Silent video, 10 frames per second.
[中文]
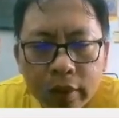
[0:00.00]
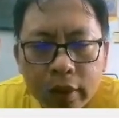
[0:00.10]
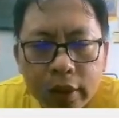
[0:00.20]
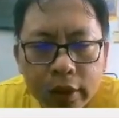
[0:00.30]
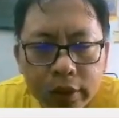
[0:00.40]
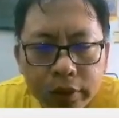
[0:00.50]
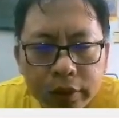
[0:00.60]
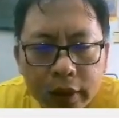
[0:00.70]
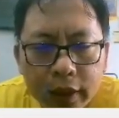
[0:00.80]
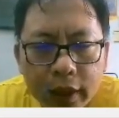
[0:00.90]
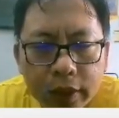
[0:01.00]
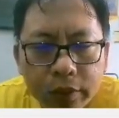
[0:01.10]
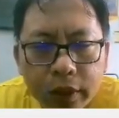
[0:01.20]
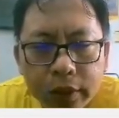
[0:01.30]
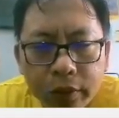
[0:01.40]
二十九，喜坎
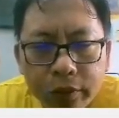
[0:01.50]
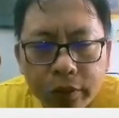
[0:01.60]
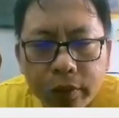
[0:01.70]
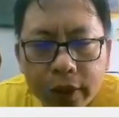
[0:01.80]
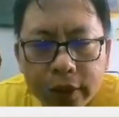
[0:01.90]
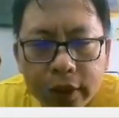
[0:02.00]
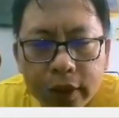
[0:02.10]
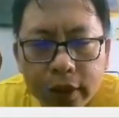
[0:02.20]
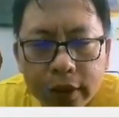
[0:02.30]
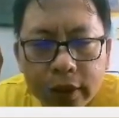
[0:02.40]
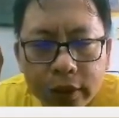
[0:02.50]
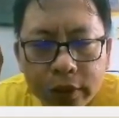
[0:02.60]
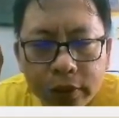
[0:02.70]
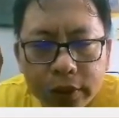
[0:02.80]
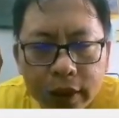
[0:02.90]
卦，有福为心亨，行
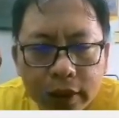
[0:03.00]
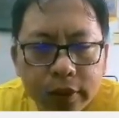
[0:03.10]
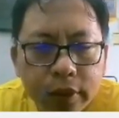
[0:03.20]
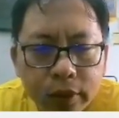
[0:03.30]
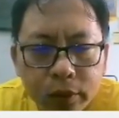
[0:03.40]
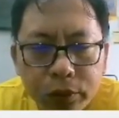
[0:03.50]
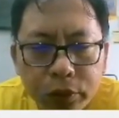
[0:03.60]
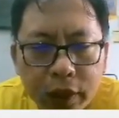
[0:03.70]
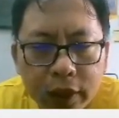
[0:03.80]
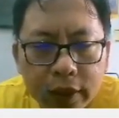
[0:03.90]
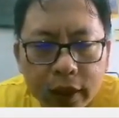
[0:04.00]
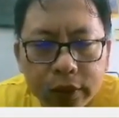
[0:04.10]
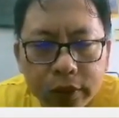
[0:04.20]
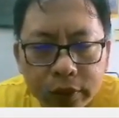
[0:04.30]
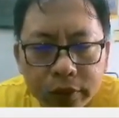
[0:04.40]
有赏。路遇坎
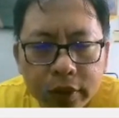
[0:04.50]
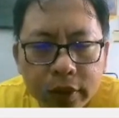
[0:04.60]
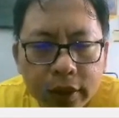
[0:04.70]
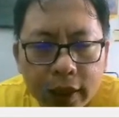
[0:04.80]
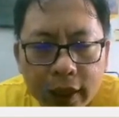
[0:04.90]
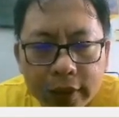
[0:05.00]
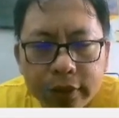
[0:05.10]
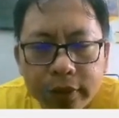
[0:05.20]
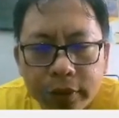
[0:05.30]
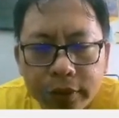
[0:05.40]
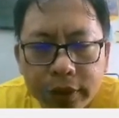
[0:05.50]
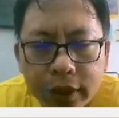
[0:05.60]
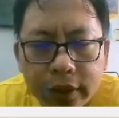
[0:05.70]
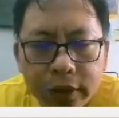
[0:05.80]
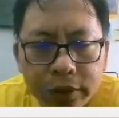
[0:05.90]
淡凶，坎有
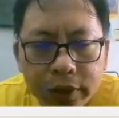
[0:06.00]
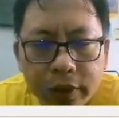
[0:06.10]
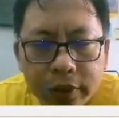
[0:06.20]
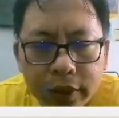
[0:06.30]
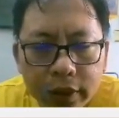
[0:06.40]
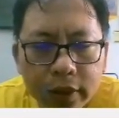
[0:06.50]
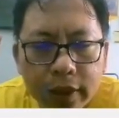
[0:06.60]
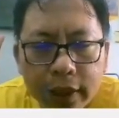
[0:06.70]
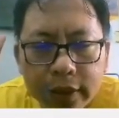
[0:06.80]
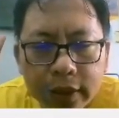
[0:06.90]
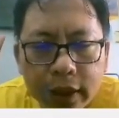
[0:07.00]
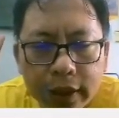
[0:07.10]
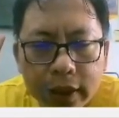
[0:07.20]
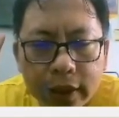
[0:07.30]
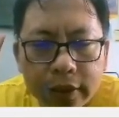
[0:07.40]
险求小得，来之
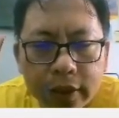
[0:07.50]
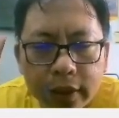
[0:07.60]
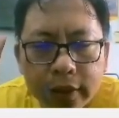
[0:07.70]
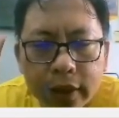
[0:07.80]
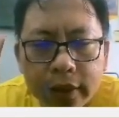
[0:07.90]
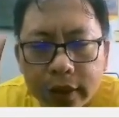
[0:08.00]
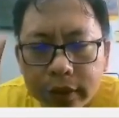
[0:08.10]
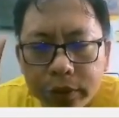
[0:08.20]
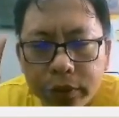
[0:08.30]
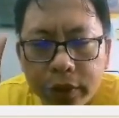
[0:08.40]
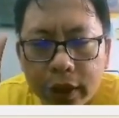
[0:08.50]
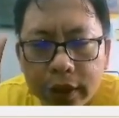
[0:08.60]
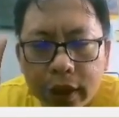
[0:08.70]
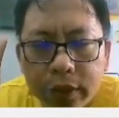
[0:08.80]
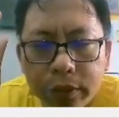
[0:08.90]
坎坎险且整。路遇
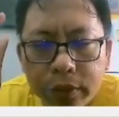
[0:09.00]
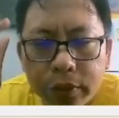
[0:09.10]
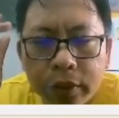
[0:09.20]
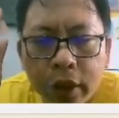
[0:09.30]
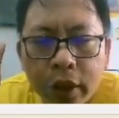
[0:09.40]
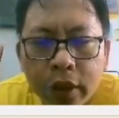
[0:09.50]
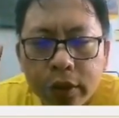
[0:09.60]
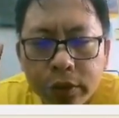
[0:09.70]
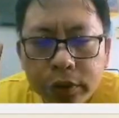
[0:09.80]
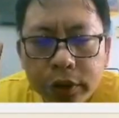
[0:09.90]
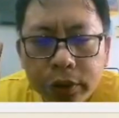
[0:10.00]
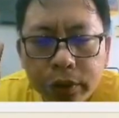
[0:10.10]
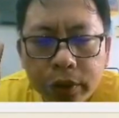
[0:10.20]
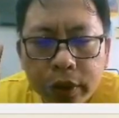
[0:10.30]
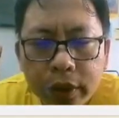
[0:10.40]
坎淡勿用。尊酒
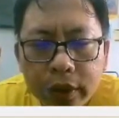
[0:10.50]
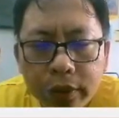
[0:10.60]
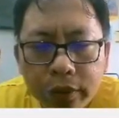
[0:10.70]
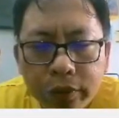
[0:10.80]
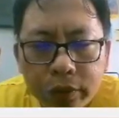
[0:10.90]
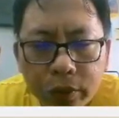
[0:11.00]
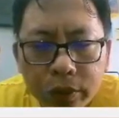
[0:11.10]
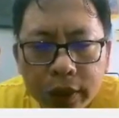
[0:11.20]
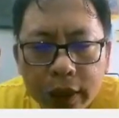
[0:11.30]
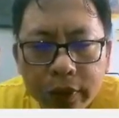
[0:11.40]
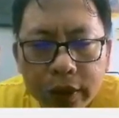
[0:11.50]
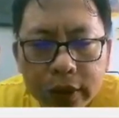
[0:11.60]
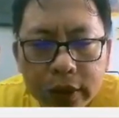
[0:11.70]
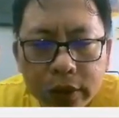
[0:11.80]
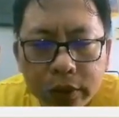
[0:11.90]
鬼二用福，难月
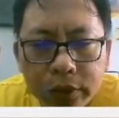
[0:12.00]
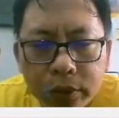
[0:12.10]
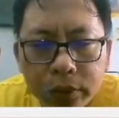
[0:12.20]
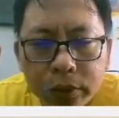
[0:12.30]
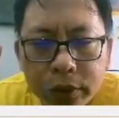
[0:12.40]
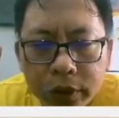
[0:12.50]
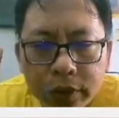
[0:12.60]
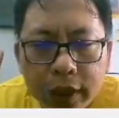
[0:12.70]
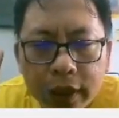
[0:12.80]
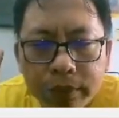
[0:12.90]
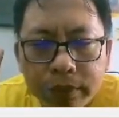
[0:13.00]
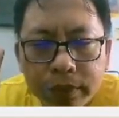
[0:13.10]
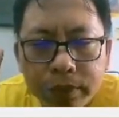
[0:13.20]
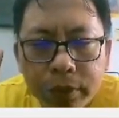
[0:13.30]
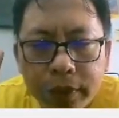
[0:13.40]
自由终无咎。坎
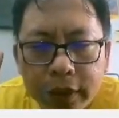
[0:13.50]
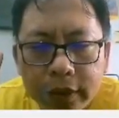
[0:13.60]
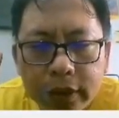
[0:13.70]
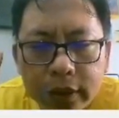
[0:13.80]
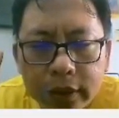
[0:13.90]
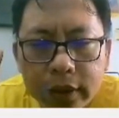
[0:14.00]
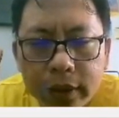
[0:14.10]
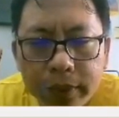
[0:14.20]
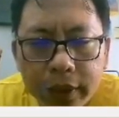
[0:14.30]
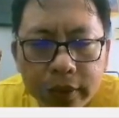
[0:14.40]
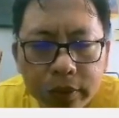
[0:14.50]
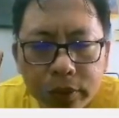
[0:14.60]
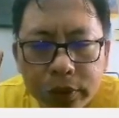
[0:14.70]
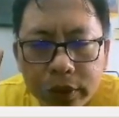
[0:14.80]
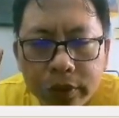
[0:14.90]
不平子济平
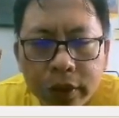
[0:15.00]
无咎。